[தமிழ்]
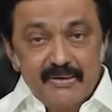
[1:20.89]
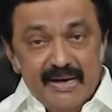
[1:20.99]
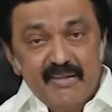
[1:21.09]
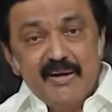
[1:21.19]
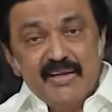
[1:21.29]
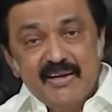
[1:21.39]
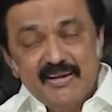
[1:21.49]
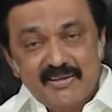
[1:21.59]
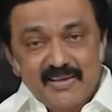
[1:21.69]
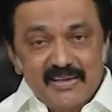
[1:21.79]
நடவடிக்கை
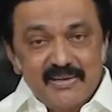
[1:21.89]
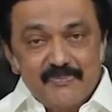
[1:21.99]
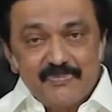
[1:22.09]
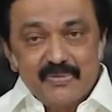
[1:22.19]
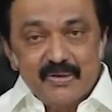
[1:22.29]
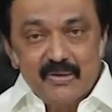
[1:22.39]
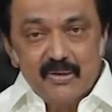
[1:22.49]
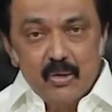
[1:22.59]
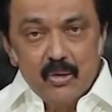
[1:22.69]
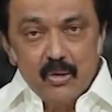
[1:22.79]
எடுக்க
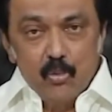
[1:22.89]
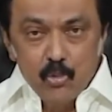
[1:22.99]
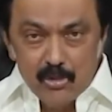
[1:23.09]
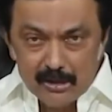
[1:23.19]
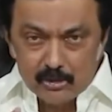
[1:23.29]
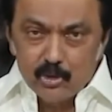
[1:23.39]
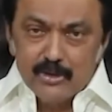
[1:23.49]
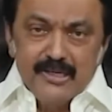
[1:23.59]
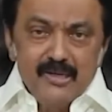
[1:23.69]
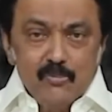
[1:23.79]
உங்கள்
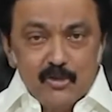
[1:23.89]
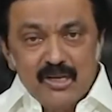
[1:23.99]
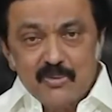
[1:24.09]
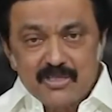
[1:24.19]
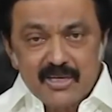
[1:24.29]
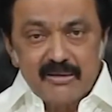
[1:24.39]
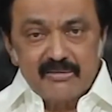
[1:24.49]
தொகுதியில் முதலமைச்சர் என்ற